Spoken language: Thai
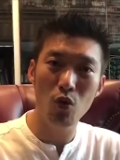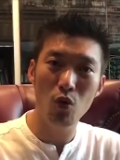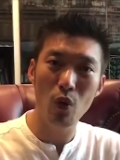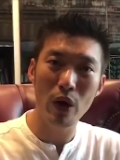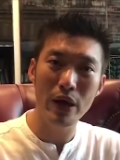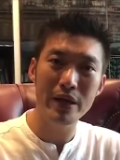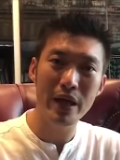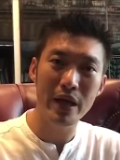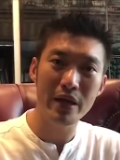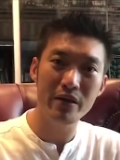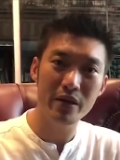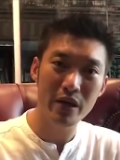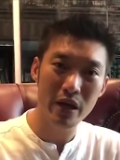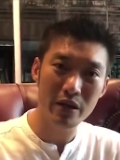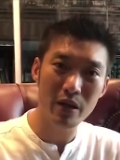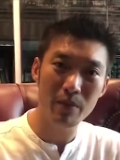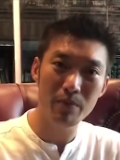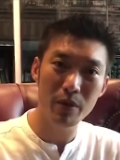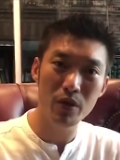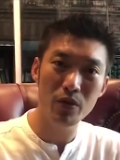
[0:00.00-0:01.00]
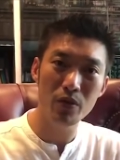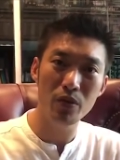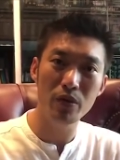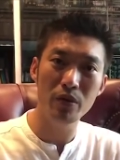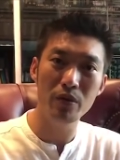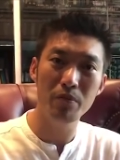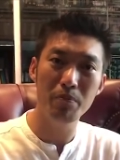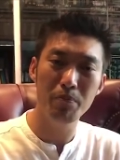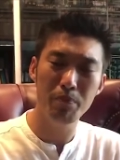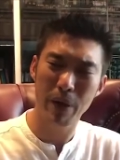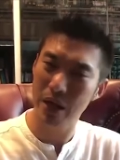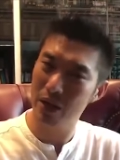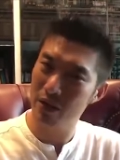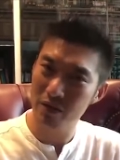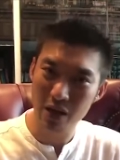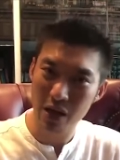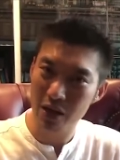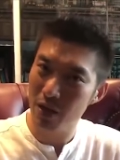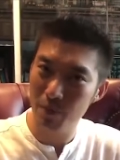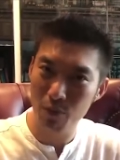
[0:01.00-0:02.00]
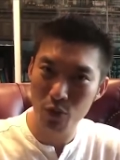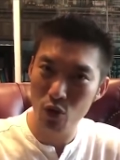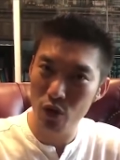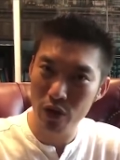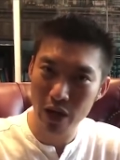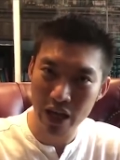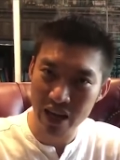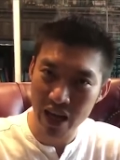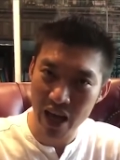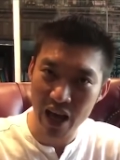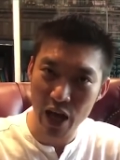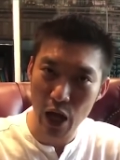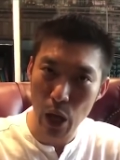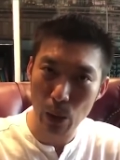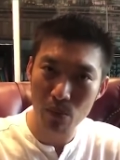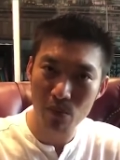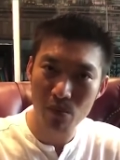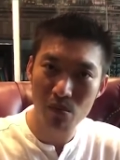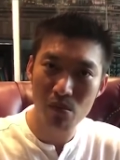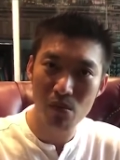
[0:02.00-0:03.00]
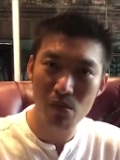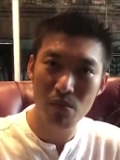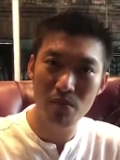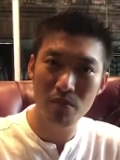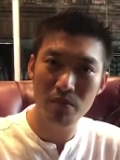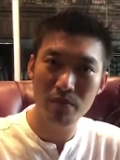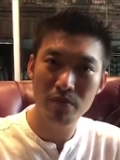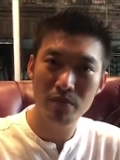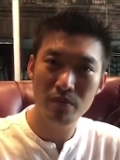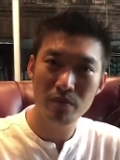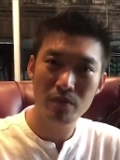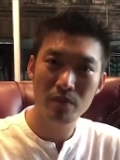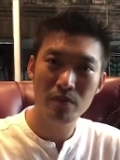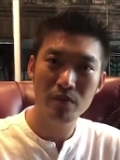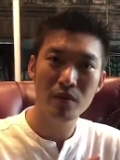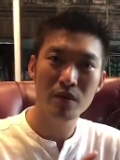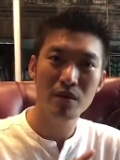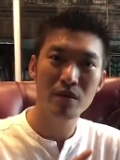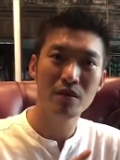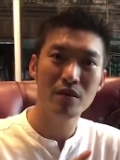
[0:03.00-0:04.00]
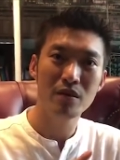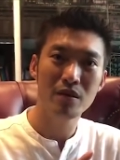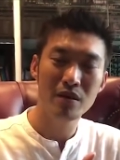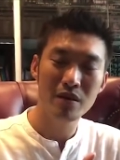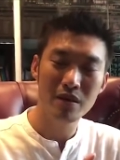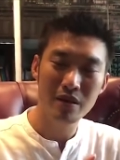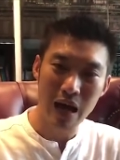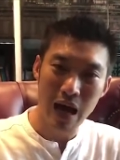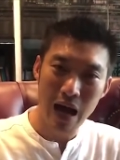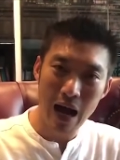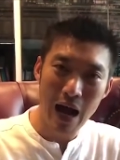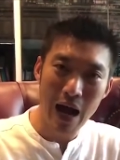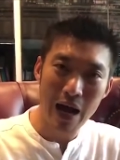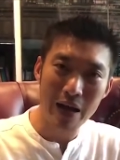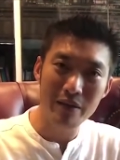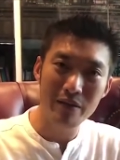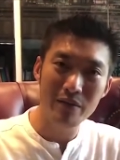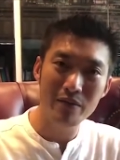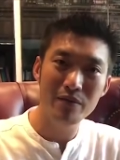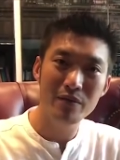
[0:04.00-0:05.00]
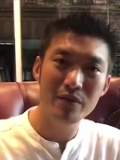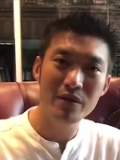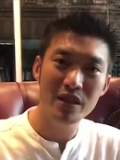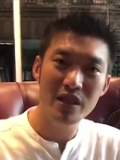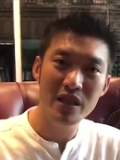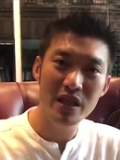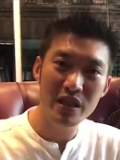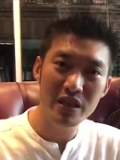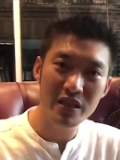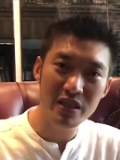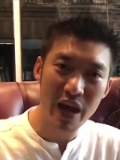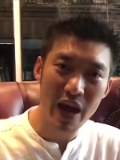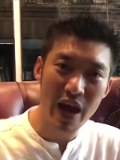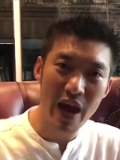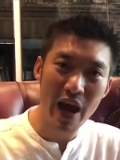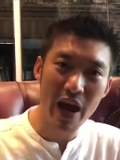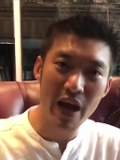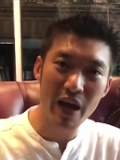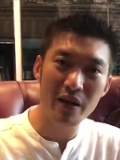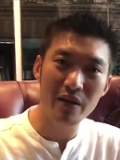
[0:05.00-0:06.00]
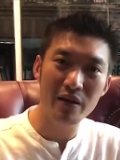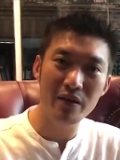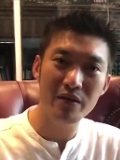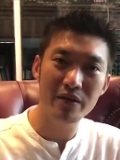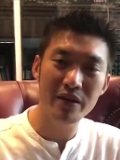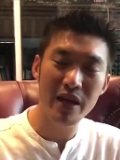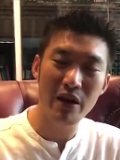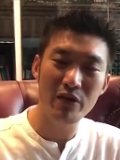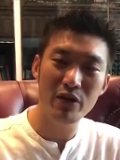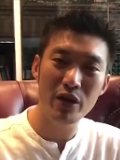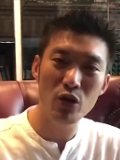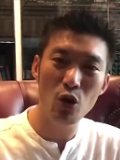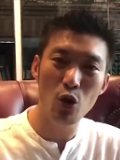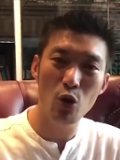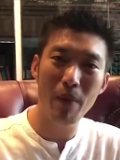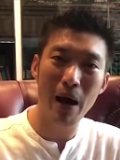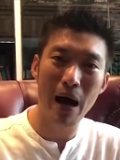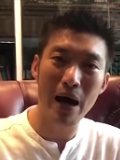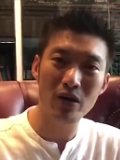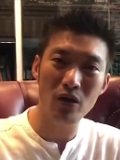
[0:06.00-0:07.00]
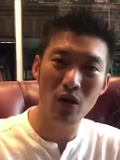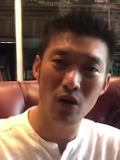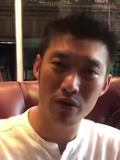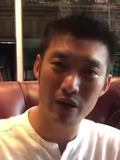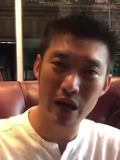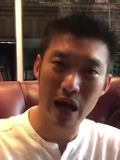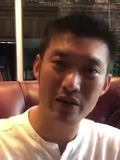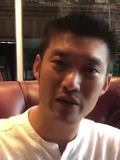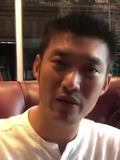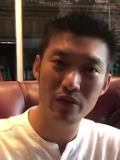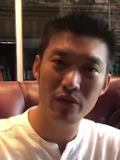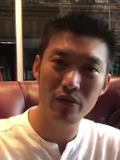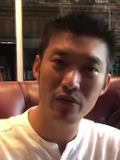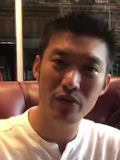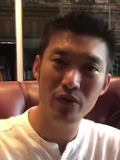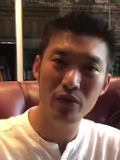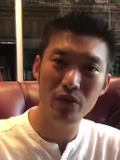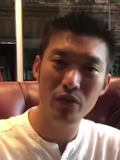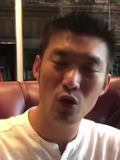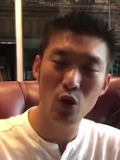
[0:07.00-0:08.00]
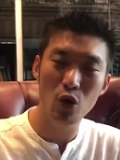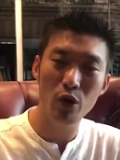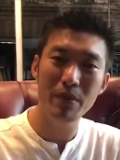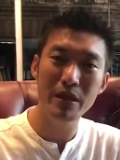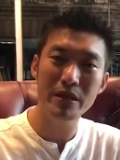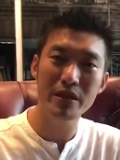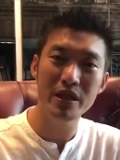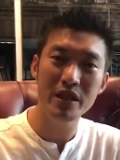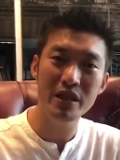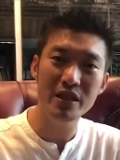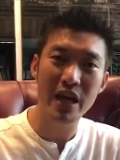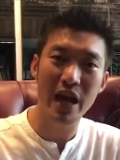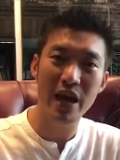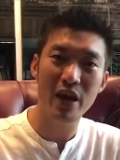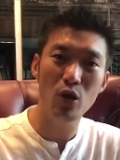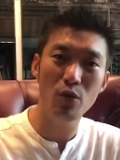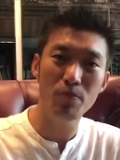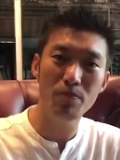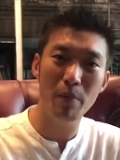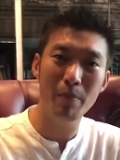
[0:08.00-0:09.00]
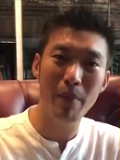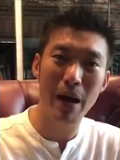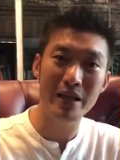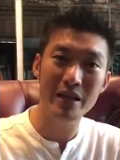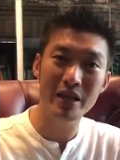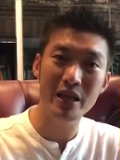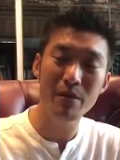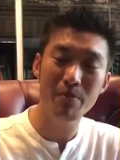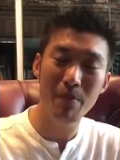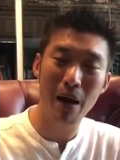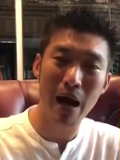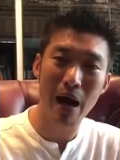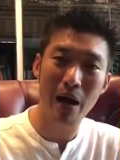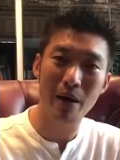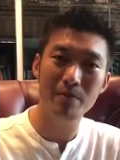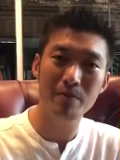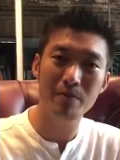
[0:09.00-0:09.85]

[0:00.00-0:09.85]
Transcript: ไว้ในรัฐธรรมนูญผิดรัฐธรรมนูญแน่ๆการชี้แจงแนวนโยบายของรัฐโดยไม่ชี้แจงงบประมาณที่มา